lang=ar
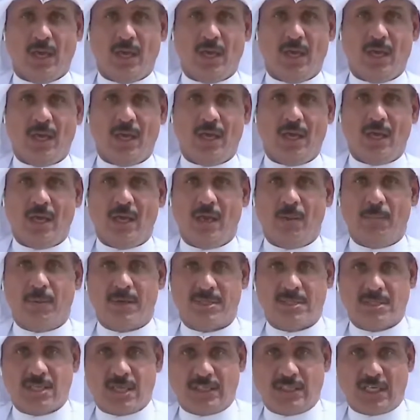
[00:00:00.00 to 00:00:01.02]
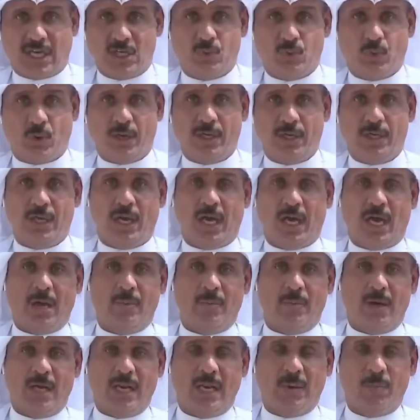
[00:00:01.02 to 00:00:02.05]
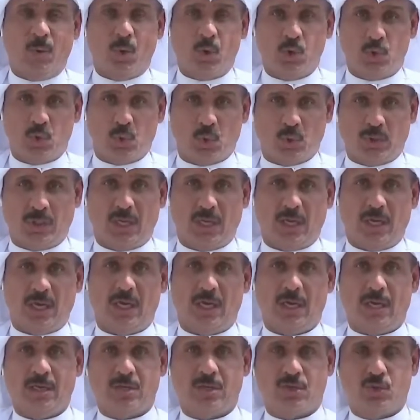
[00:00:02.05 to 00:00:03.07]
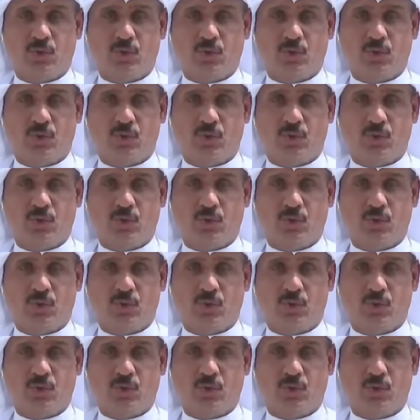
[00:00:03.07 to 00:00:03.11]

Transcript: آه، بسطات عشوائيه عماله موجوده آه،